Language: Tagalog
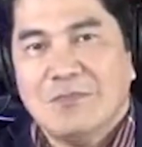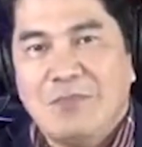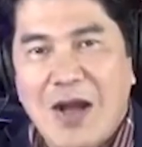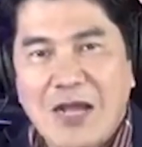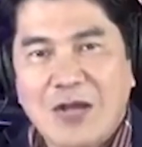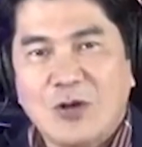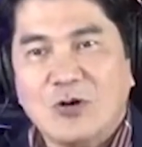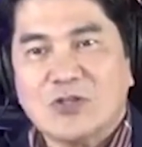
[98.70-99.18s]

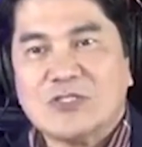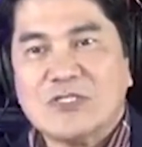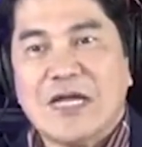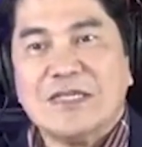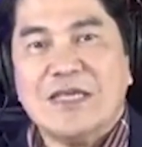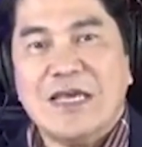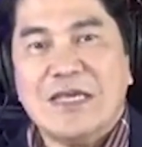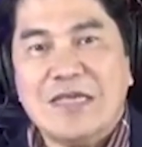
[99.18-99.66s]
Bagkos
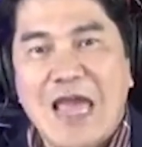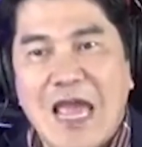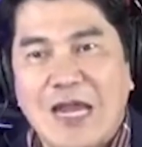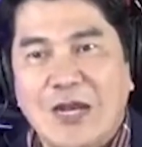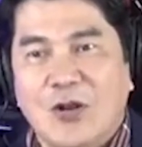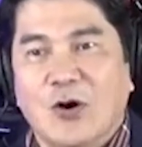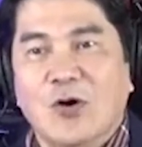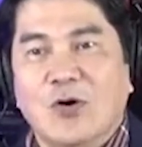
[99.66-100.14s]

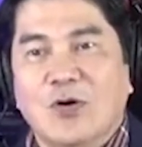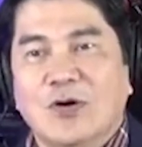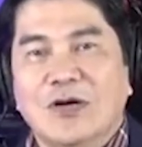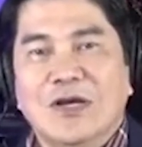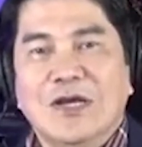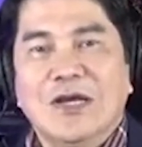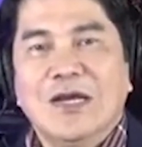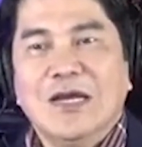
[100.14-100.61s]
nagyeyelo.
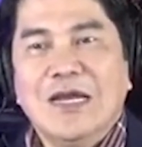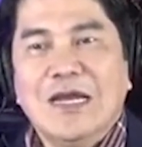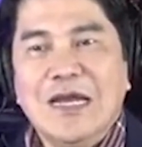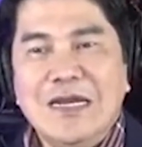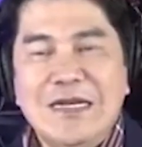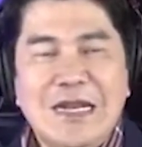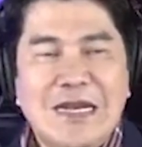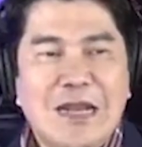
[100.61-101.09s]

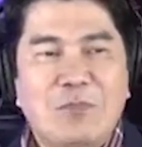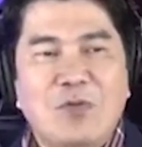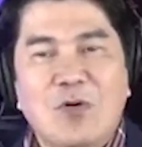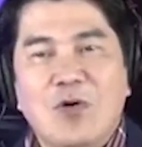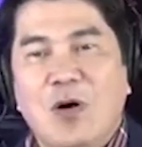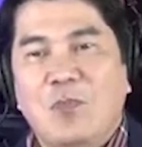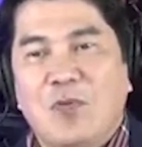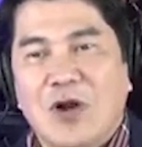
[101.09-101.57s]
Hindi na
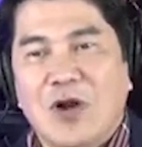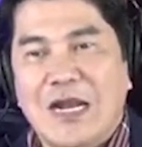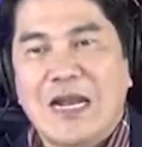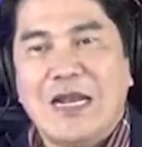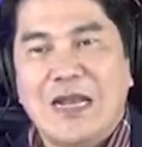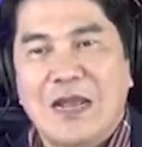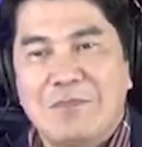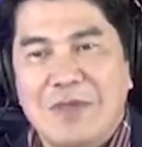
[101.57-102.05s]
bumubuga
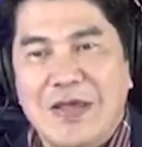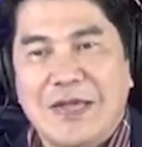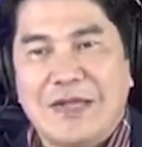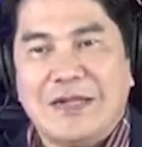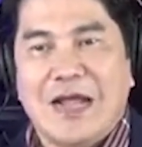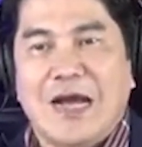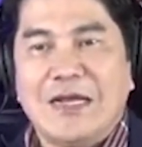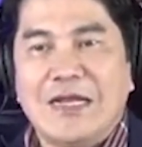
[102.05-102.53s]
ng lamig.
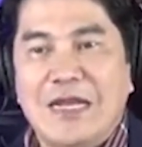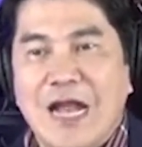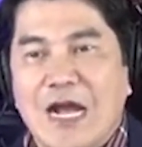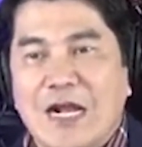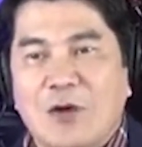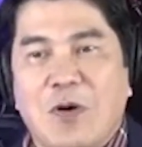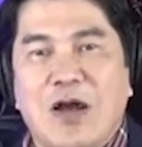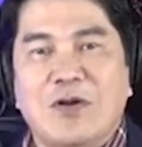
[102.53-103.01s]
Ang
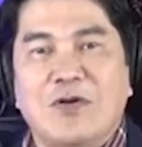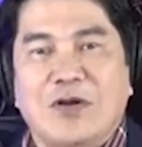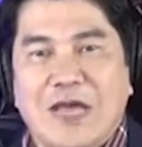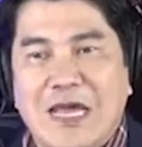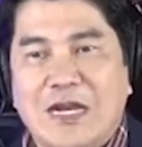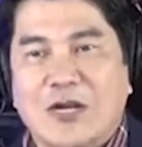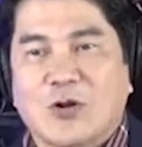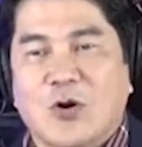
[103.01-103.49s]
ginagawa ng
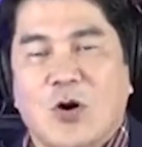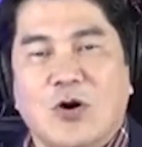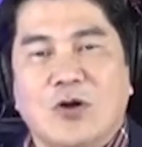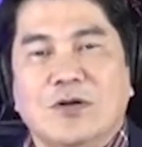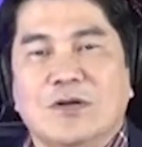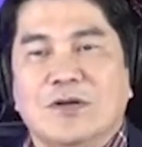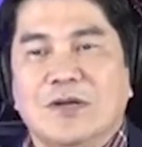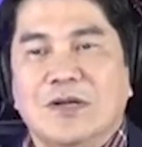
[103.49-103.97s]

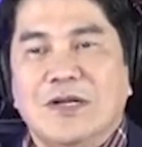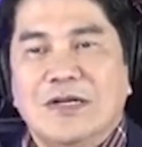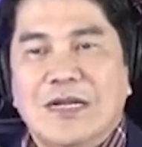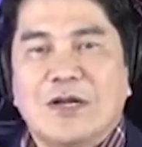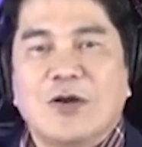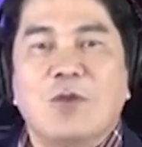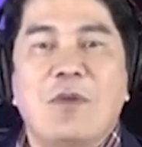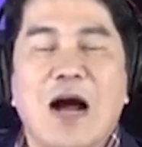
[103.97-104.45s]
aircon,
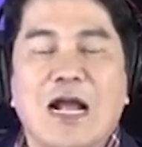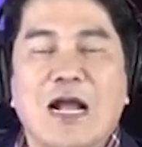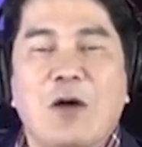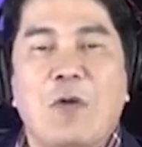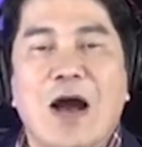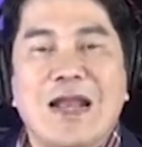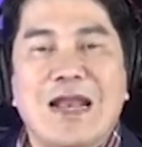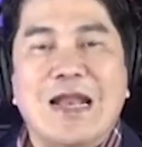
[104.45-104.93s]
na
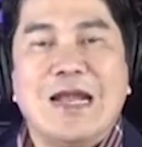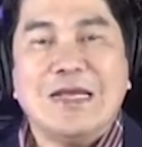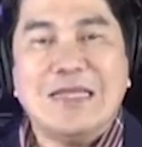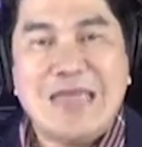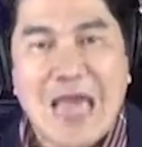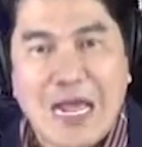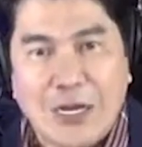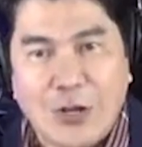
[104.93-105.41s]
gumagawa na ng
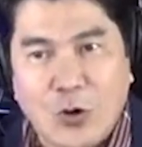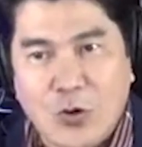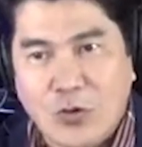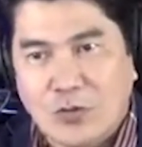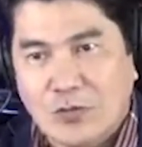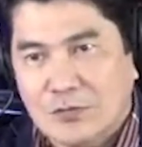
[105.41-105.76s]
yelo.